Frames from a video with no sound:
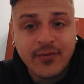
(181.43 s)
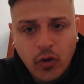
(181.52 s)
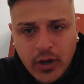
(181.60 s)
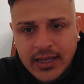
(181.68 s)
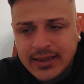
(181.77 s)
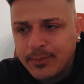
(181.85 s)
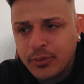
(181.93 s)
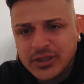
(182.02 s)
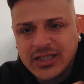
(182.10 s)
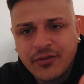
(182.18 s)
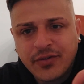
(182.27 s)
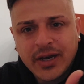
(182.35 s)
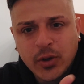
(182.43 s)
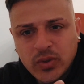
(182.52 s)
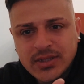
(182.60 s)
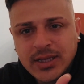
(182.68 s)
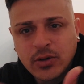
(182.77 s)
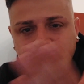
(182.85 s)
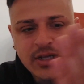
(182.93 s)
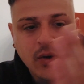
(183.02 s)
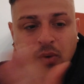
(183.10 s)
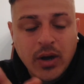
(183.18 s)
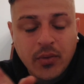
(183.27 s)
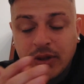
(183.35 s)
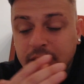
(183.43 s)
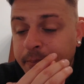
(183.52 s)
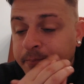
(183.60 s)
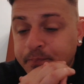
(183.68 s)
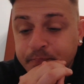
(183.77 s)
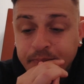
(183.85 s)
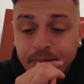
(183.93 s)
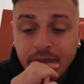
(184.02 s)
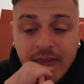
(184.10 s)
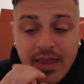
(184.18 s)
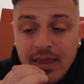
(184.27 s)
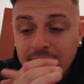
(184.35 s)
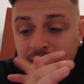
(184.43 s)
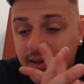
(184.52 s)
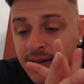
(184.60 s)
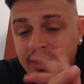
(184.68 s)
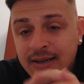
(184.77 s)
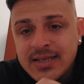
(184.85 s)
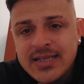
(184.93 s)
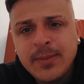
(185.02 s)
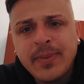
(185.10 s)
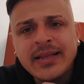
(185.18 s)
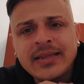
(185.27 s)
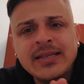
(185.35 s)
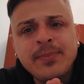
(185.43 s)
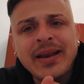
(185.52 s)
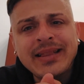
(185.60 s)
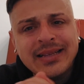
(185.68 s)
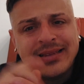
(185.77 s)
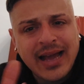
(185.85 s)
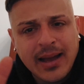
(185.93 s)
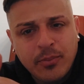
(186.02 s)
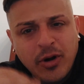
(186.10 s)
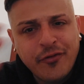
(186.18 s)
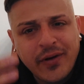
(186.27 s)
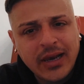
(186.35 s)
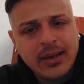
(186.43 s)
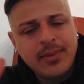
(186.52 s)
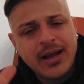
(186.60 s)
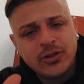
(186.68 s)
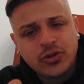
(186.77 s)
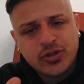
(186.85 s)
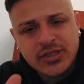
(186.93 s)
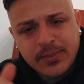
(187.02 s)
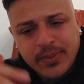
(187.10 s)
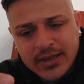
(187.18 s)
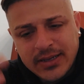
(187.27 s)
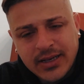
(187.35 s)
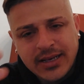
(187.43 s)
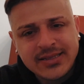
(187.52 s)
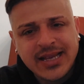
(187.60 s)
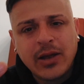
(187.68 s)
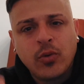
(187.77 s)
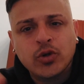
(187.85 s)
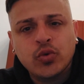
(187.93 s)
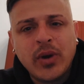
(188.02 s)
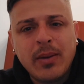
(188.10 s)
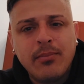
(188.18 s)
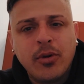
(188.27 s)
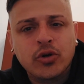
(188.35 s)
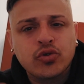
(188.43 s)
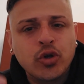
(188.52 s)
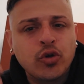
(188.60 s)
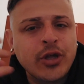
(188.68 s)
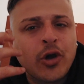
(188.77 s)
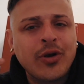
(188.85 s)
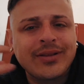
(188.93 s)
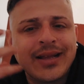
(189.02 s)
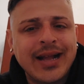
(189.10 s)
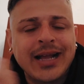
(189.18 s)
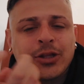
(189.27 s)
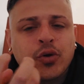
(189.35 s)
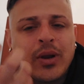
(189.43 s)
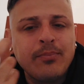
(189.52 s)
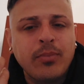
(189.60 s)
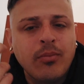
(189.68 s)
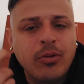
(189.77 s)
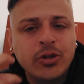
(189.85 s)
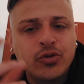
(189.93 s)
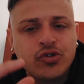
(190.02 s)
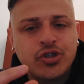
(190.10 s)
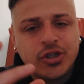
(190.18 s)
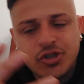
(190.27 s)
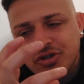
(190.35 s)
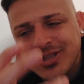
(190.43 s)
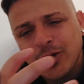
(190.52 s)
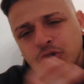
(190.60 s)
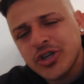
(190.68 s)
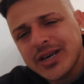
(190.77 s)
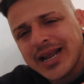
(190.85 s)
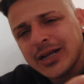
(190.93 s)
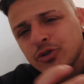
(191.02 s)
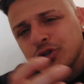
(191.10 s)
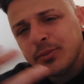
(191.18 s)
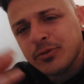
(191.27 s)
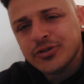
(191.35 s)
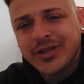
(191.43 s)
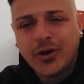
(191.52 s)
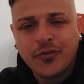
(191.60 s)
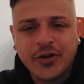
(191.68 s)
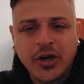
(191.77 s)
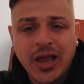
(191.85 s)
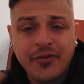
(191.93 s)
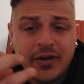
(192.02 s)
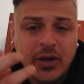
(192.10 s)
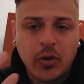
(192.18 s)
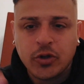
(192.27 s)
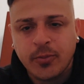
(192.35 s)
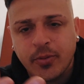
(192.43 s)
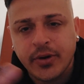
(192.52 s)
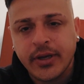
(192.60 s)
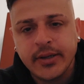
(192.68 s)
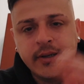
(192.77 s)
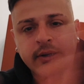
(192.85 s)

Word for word: volete potete fare questa cosa qua quindi si, per, si prende tempo il fallimento si sai quando uno è morto e lo tengono attaccato con le bombole d'ossigeno stanno cercando di portarlo fino alla fine quando poi